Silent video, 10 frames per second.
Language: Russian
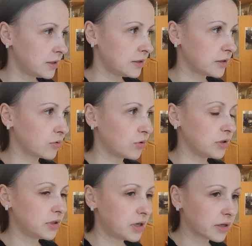на
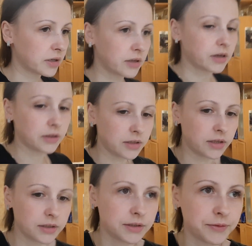кулинарный
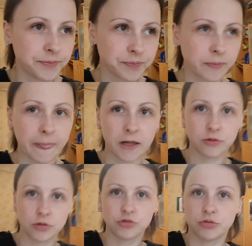канал.
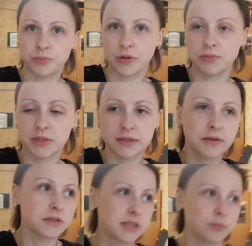это я что-то прям
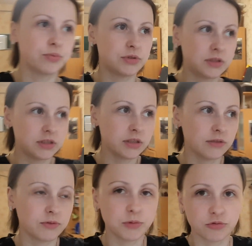действительно запустила.
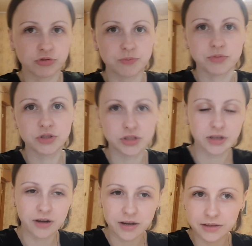Вы мне уже пишете,
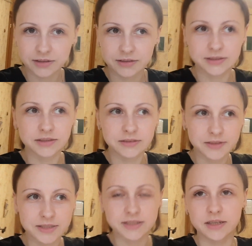Аня, где
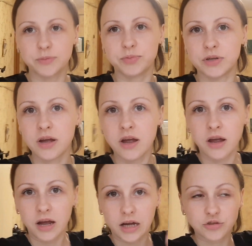рецепты?
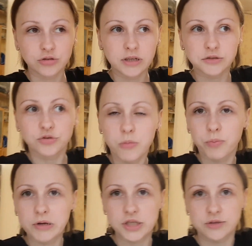А что нас дома
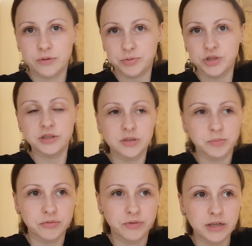почти вообще не
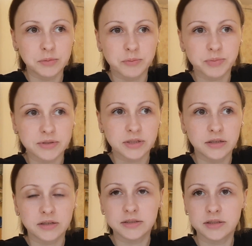бывает. Мы
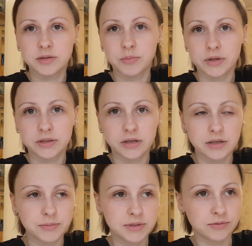постоянно где-то
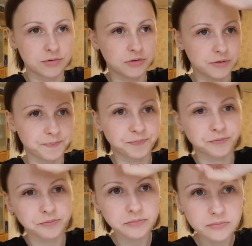мотаемся, все.
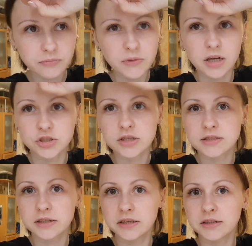А
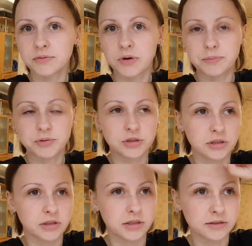сейчас лето вообще
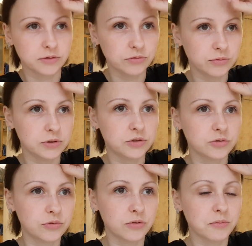нас не увидите
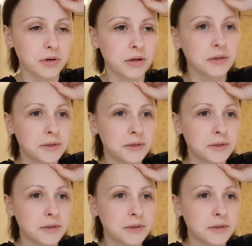дома.